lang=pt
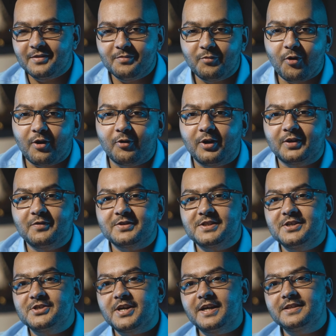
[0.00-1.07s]
Bom, agora que
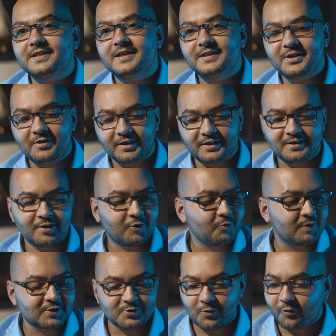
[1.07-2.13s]
você já entendeu aqui
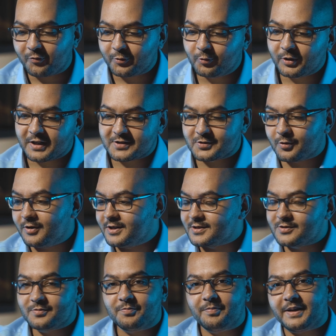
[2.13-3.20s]
algumas
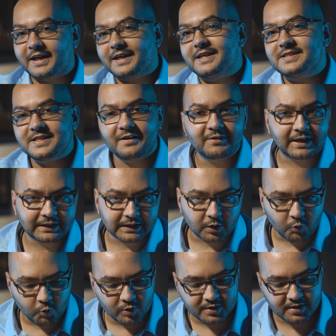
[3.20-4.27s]
configurações, para que serve cada
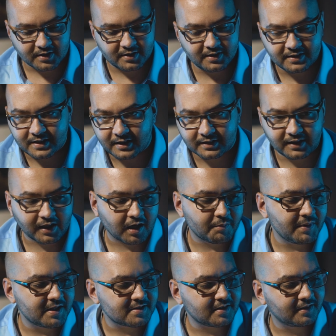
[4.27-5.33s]
coisa aqui tá, que tá na
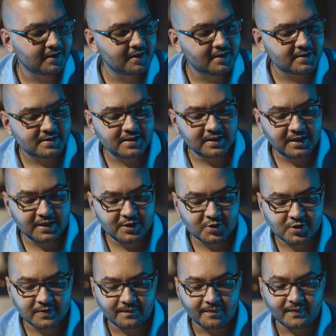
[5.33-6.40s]
mesa,
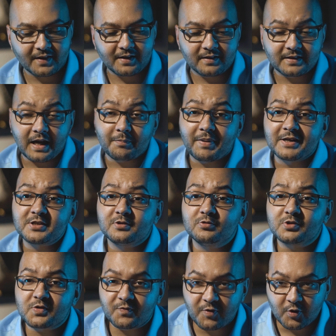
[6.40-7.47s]
seguinte, na parte
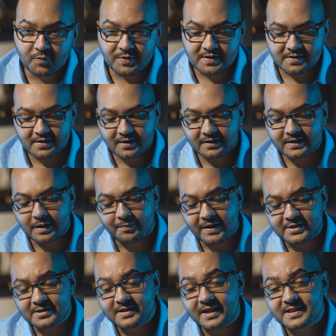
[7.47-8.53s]
dos filmes, na
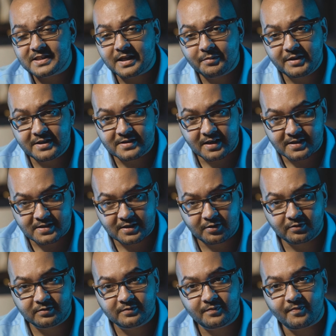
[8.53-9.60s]
parte da
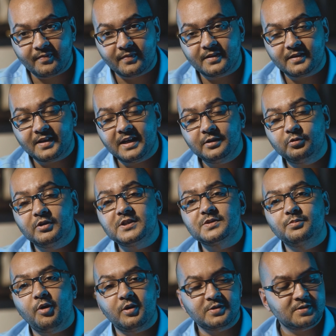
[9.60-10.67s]
estabilização, tem dois
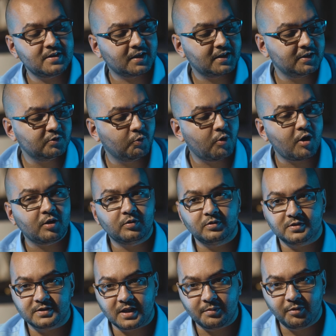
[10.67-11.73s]
modos aqui no
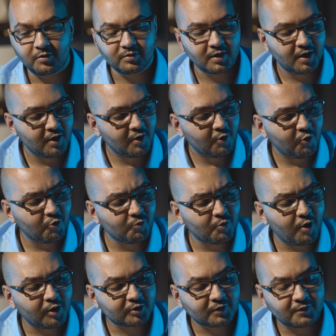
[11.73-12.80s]
óculos, tá bom? Um
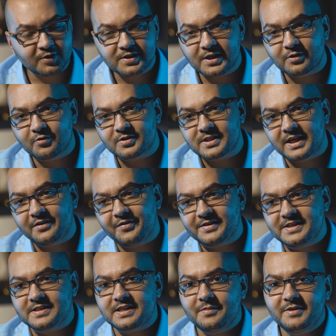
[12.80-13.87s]
modo, você consegue
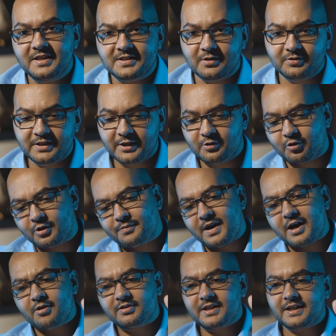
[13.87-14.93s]
fazer a estabilização dele
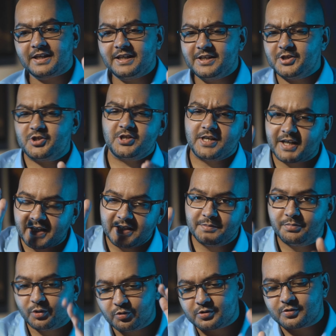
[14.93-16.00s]
normal, né? Que ele tira aquele
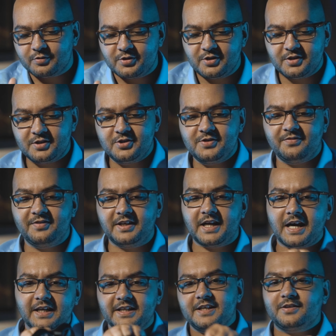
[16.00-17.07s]
brusco de, de
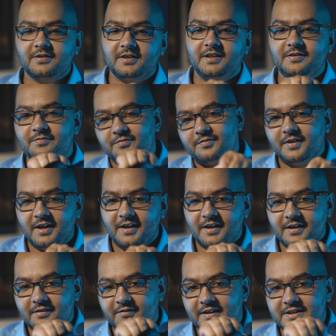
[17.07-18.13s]
virar, né? Ele
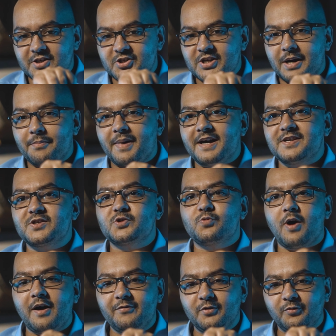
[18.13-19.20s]
vai deixar mais
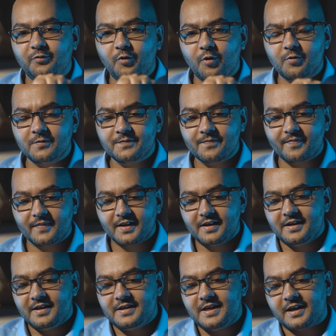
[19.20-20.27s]
suave o voo.
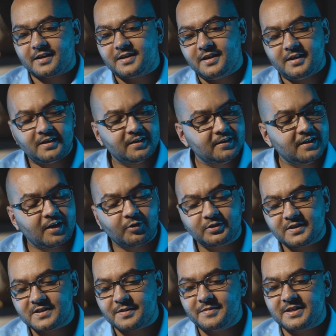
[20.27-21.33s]
E, aquele, e a
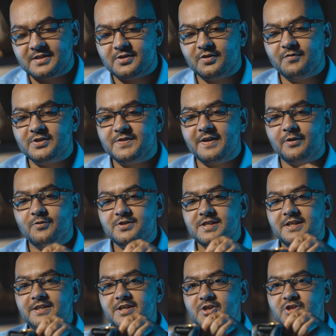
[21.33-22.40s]
outra estabilização que você vai
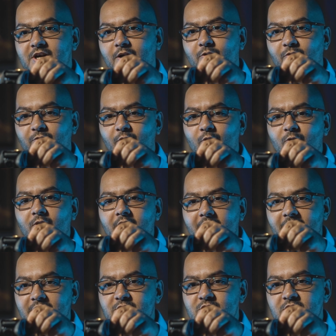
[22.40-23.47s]
conseguir deixar o voo
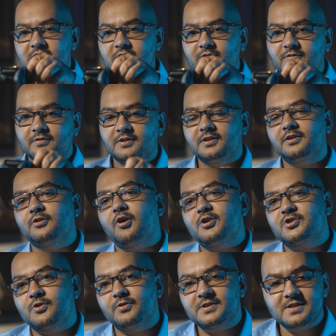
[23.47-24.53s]
retinho.
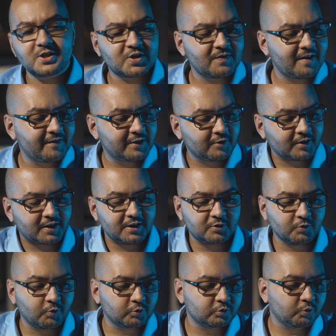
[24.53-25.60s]
Lógico, quando você estiver vendo aqui
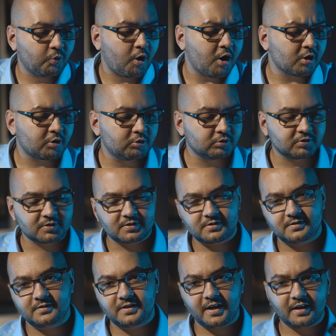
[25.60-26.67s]
no, no
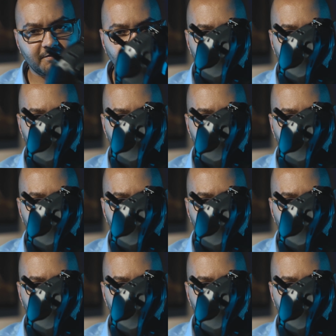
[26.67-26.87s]
óculos, né?